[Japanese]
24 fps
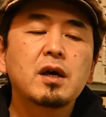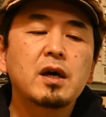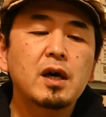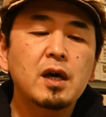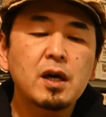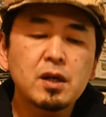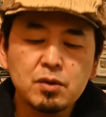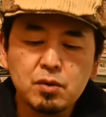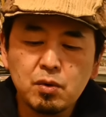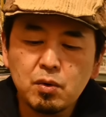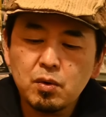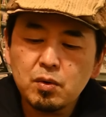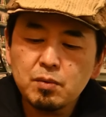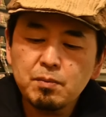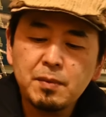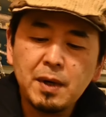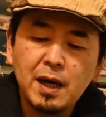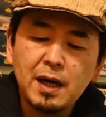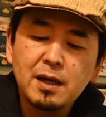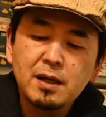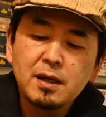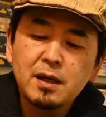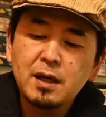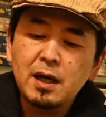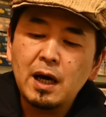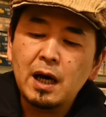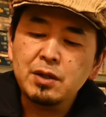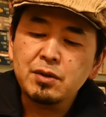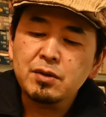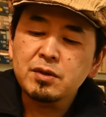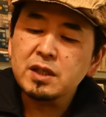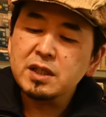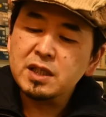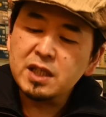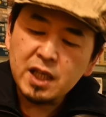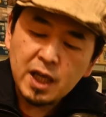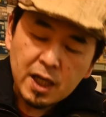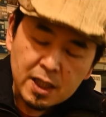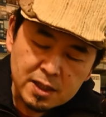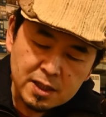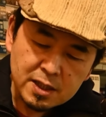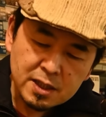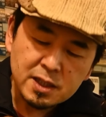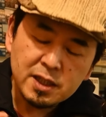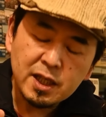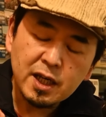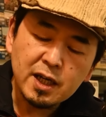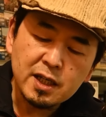えーとまあ、あの揮発
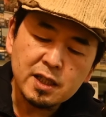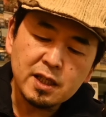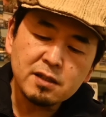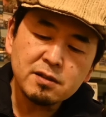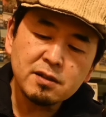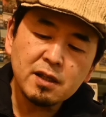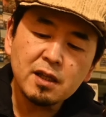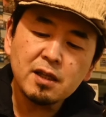して硬く